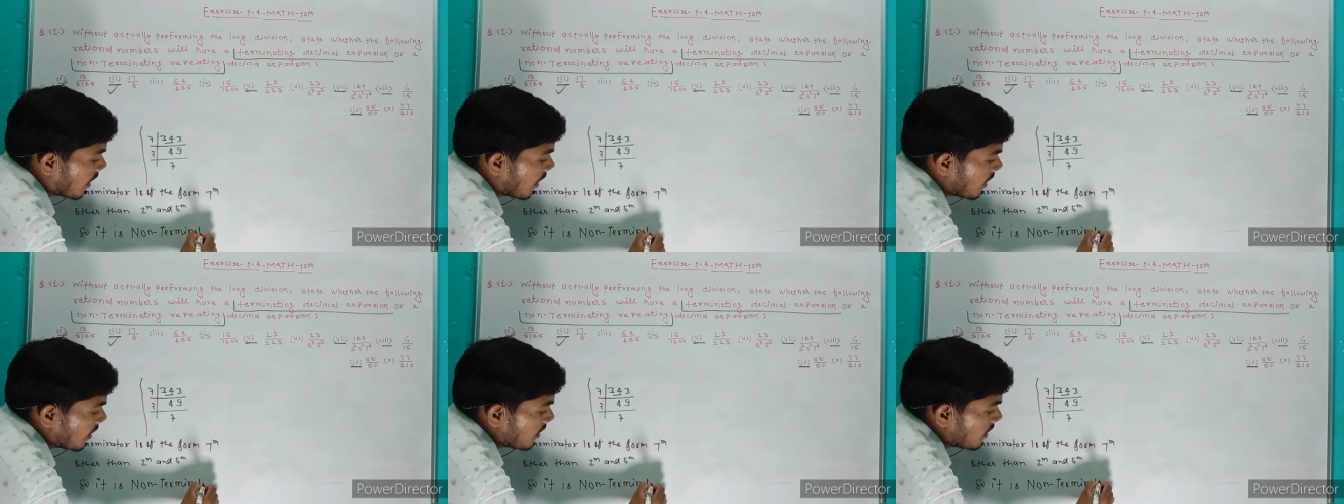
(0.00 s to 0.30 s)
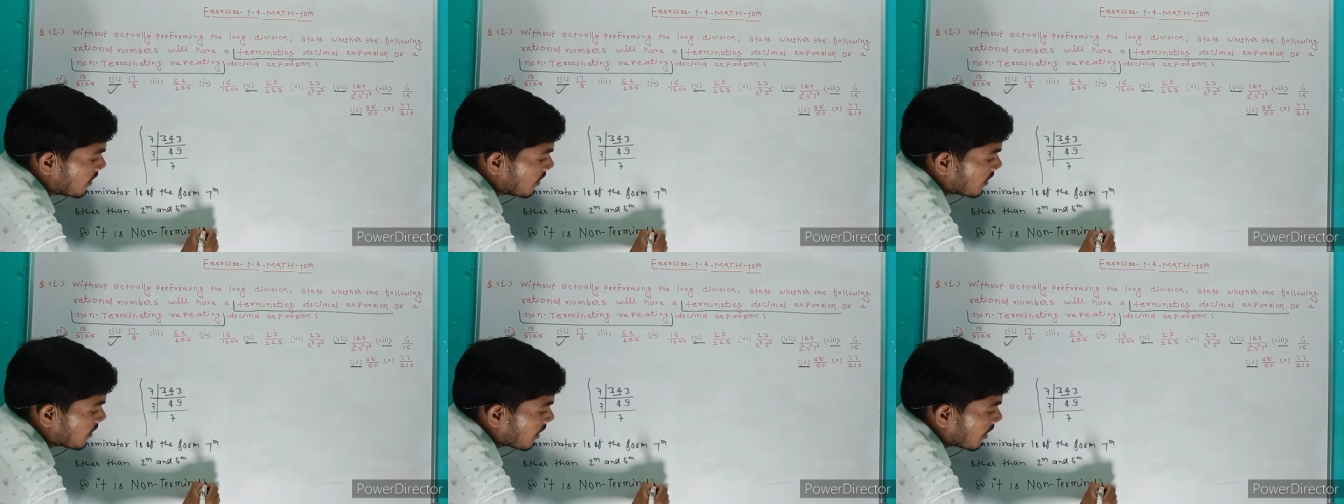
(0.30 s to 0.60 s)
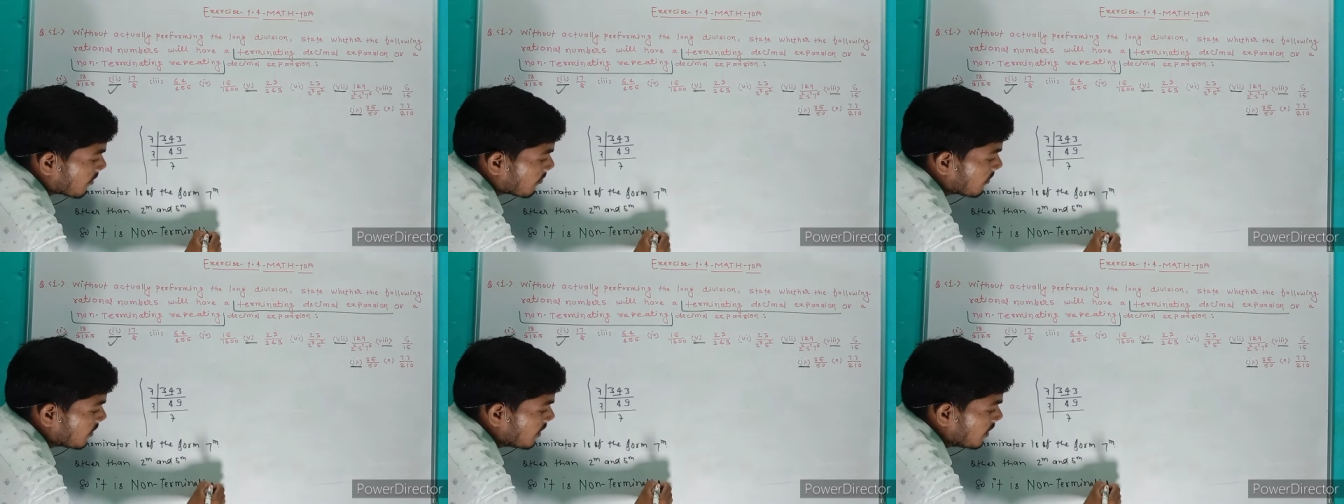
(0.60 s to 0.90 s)
नॉन
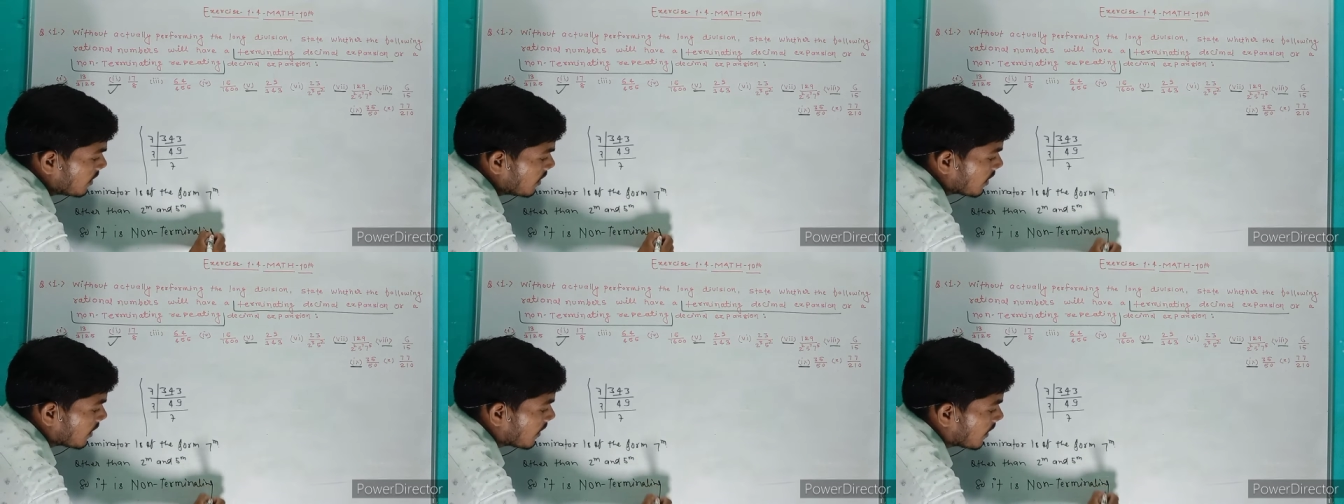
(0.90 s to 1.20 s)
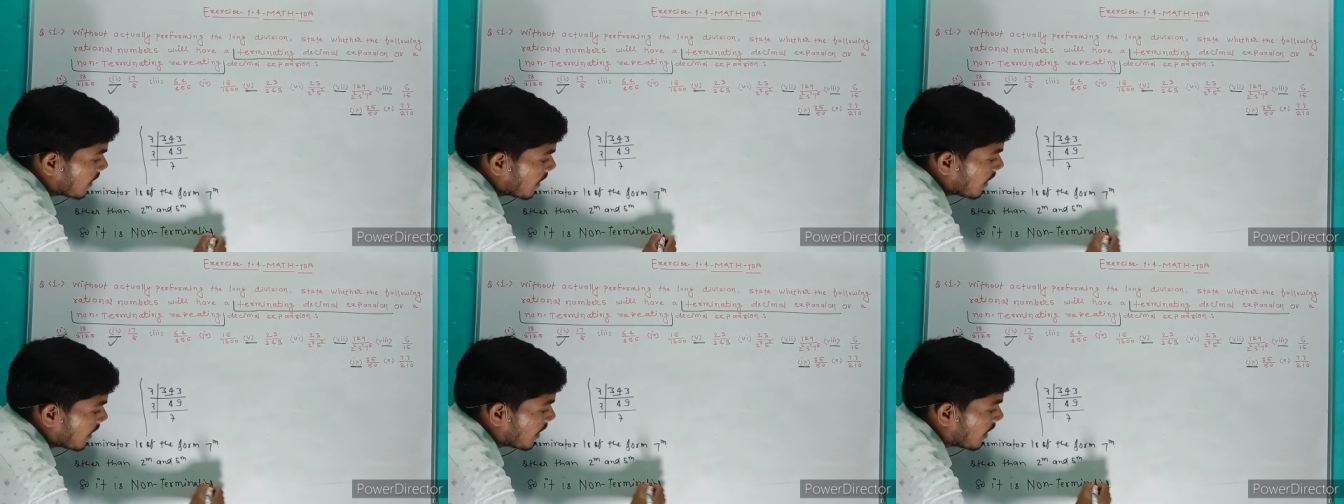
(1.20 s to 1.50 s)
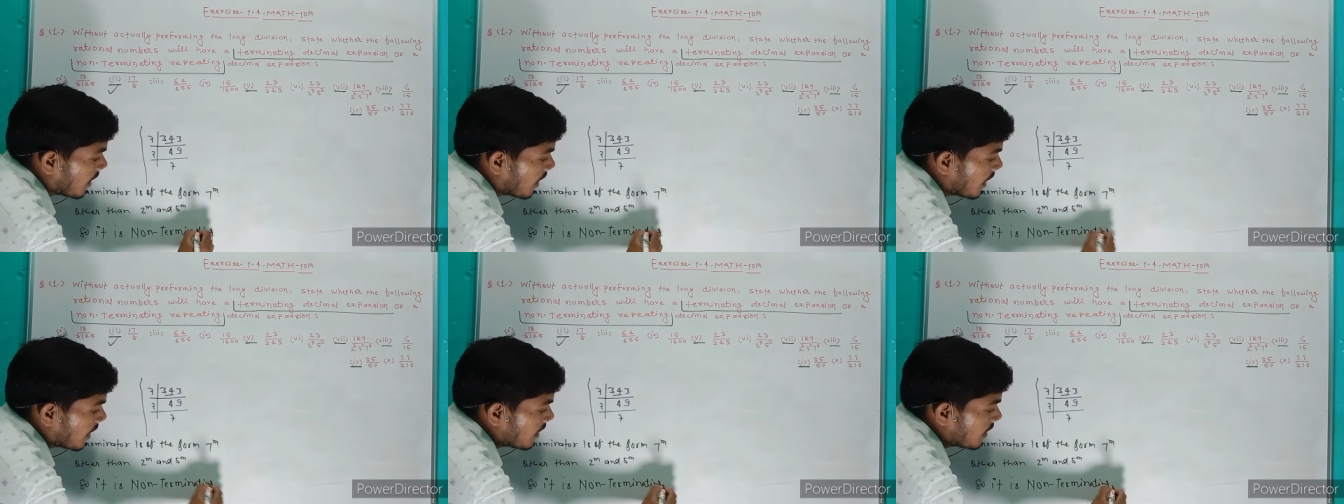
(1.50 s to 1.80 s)

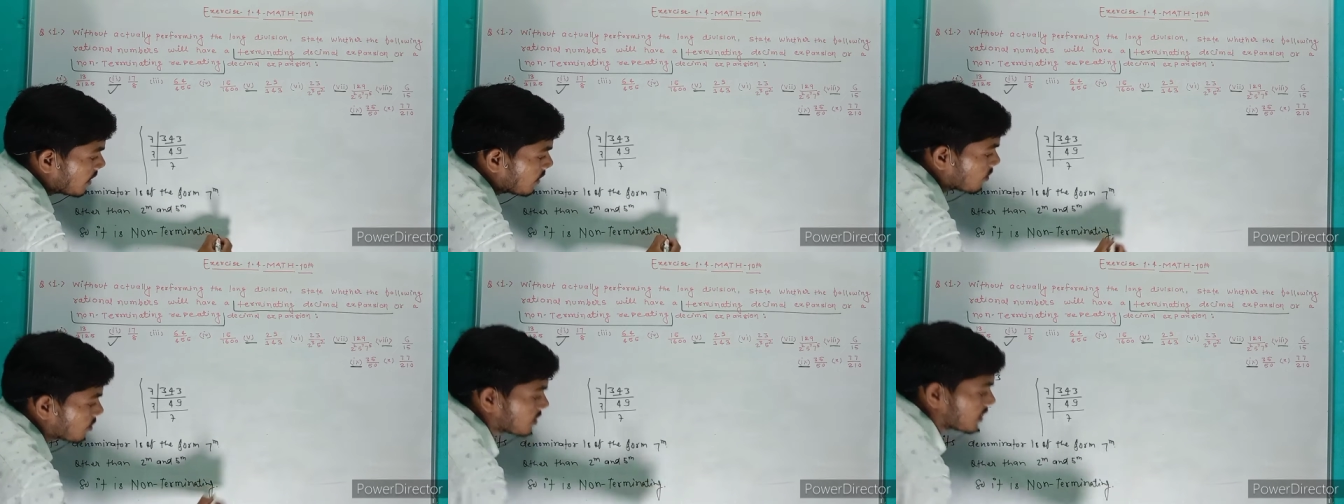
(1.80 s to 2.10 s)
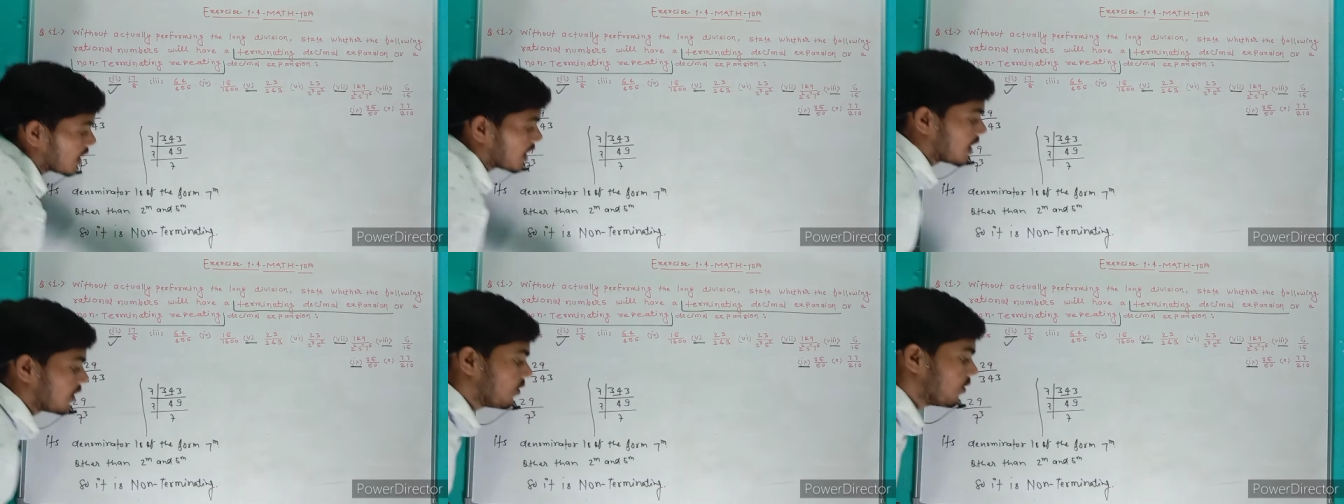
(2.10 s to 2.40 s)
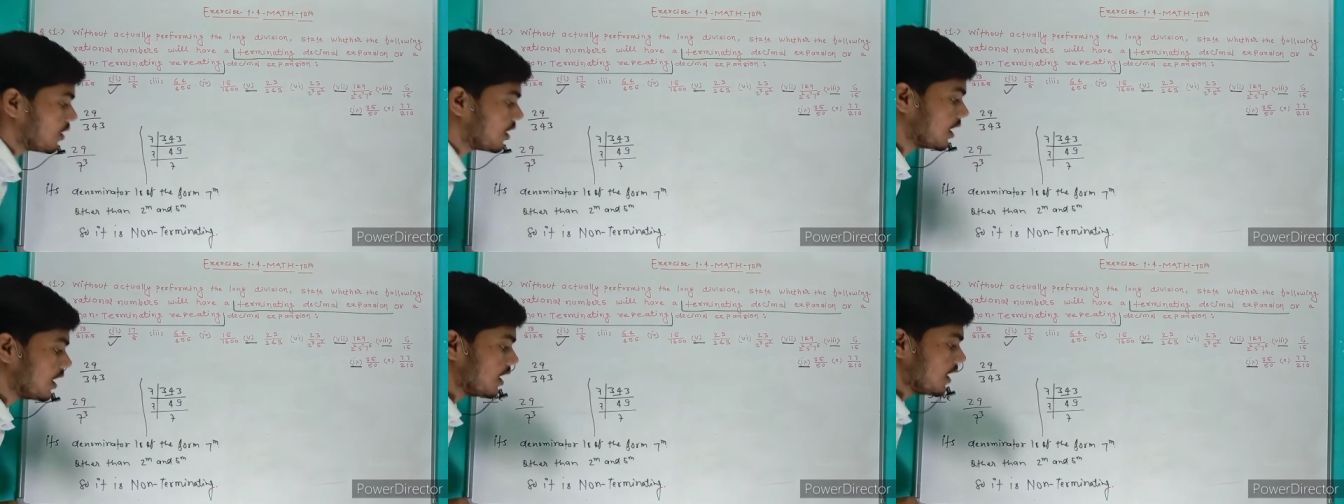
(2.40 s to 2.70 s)
टर्मिनेटिंग हो जाएगा
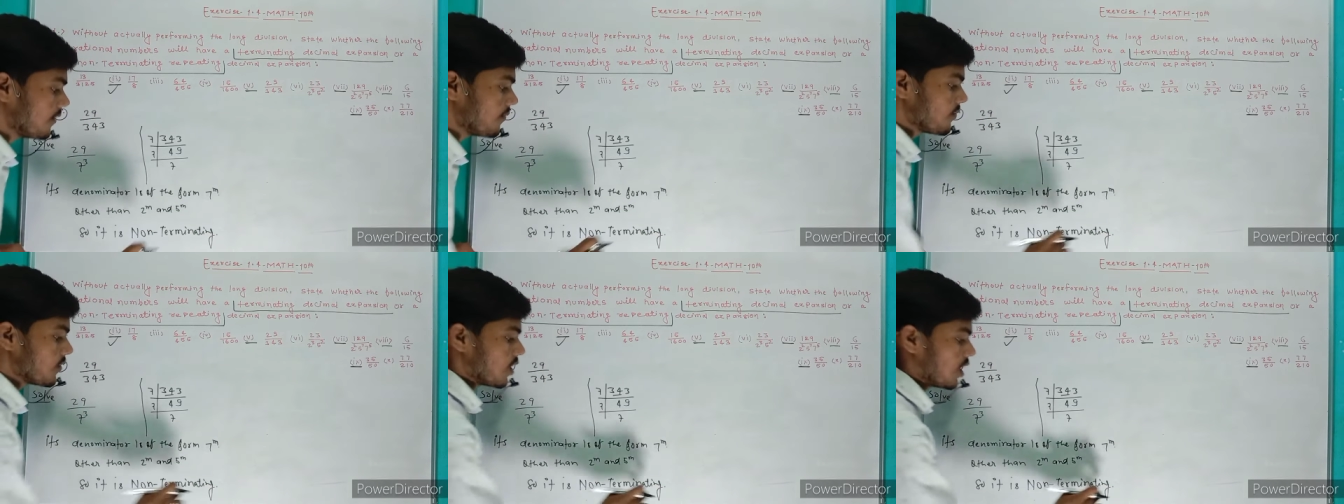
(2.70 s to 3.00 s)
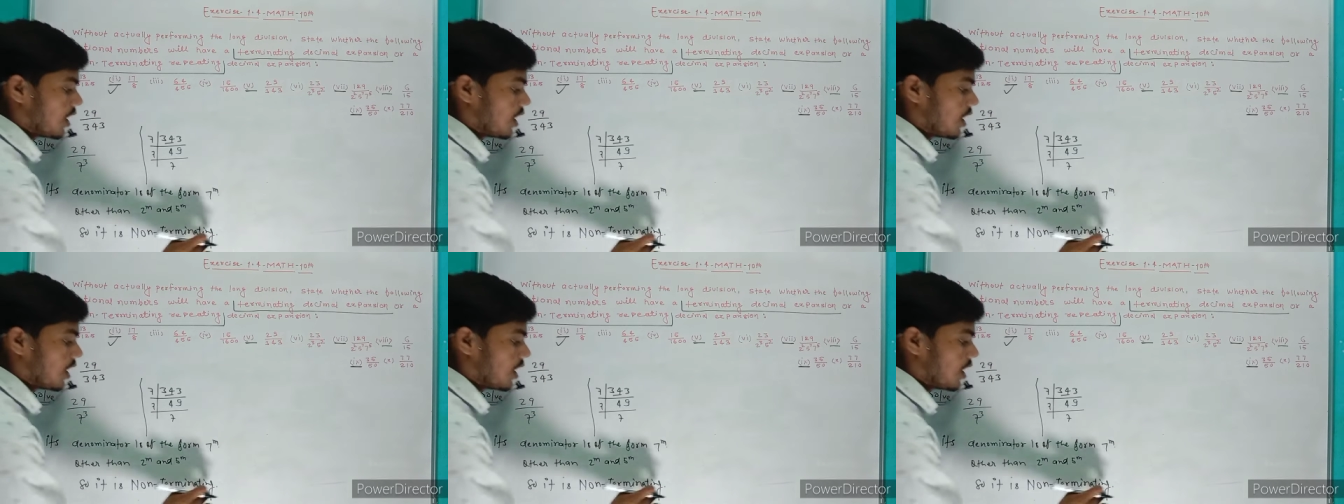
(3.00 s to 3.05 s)
ओके